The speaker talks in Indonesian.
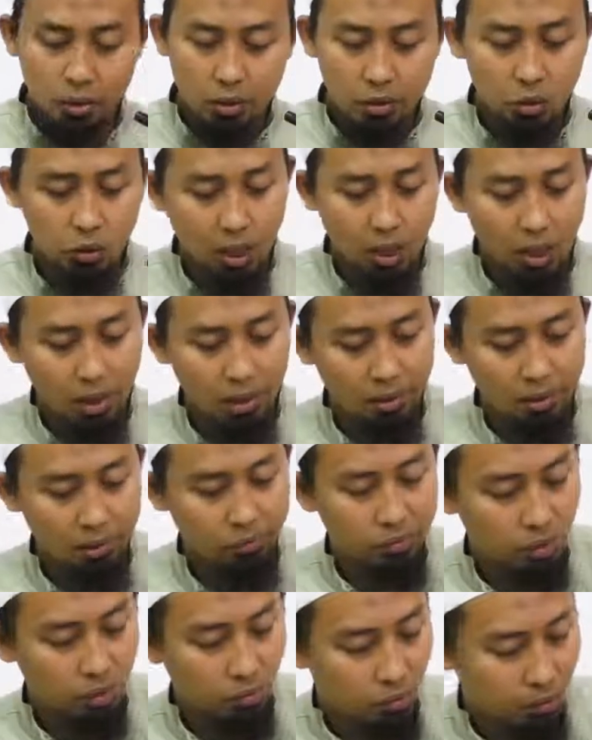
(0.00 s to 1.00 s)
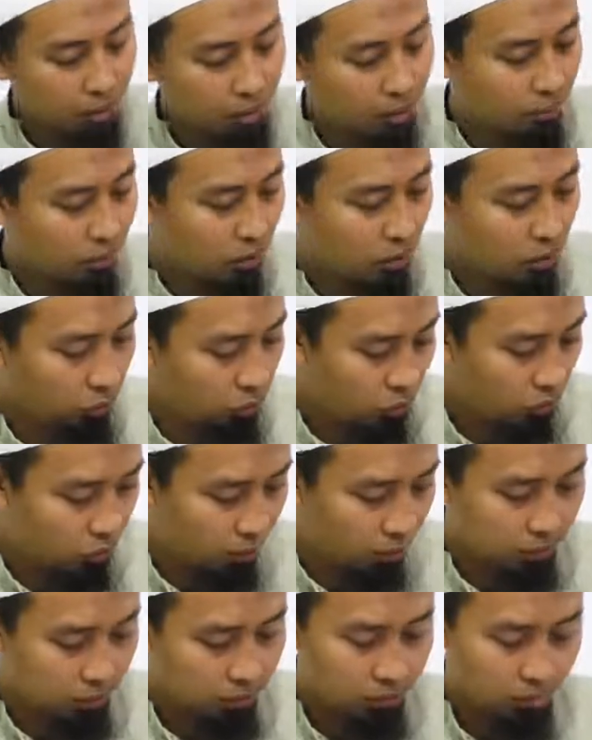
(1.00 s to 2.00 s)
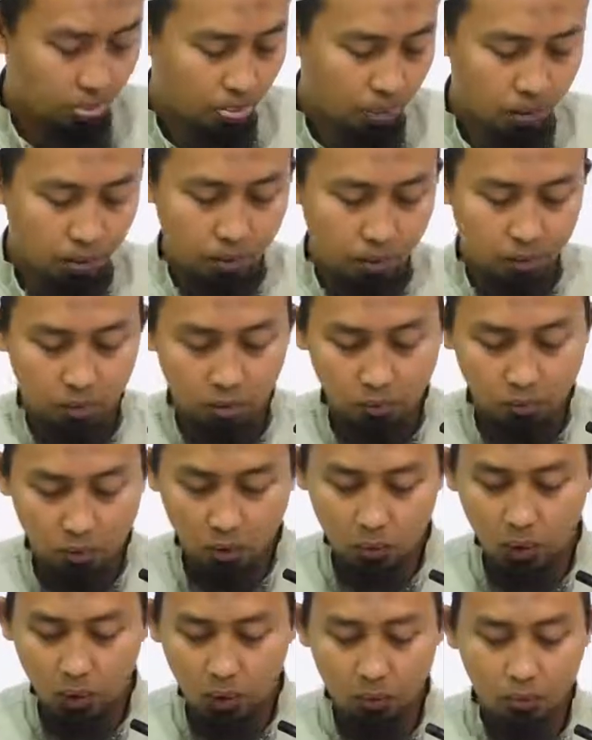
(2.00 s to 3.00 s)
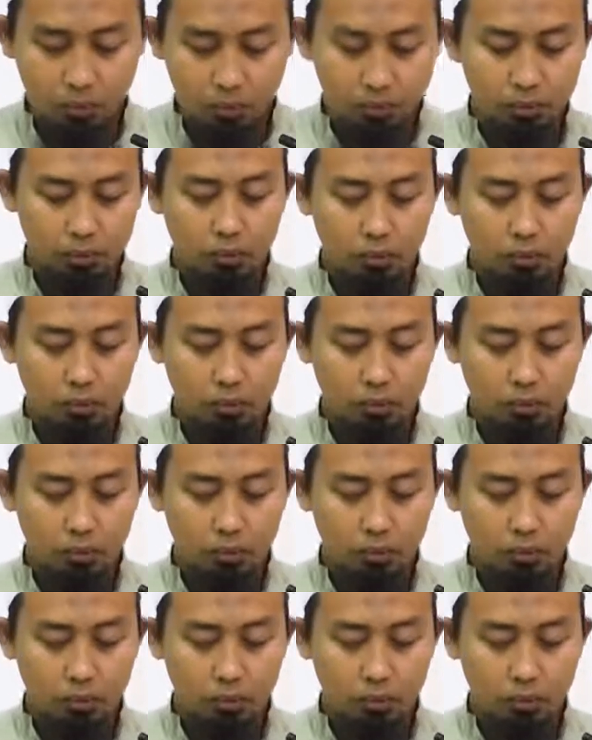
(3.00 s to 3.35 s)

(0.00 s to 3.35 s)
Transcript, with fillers: juga hadis dari Wa'il bin Hujrin radhiyallahu anhu.